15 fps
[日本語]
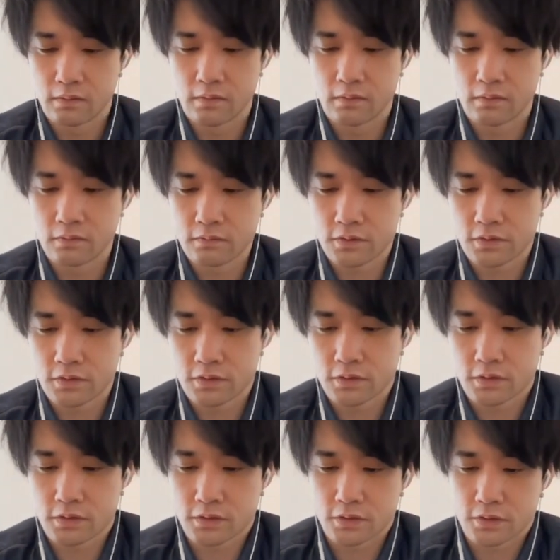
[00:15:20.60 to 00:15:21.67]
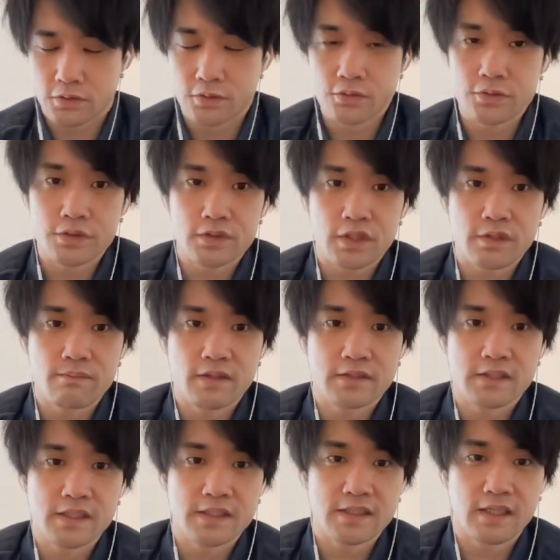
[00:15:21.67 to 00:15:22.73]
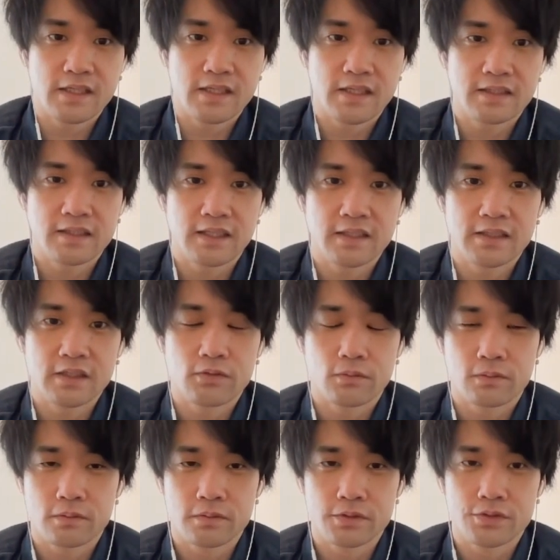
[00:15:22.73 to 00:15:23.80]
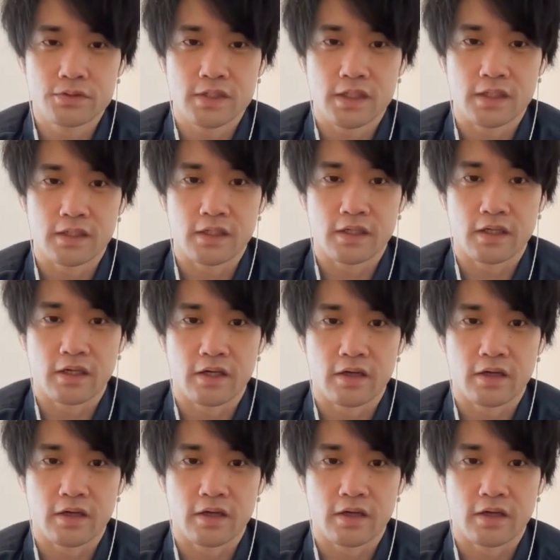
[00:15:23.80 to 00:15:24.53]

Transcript: よし。十字は今絶賛ランダムで特訓中なんではい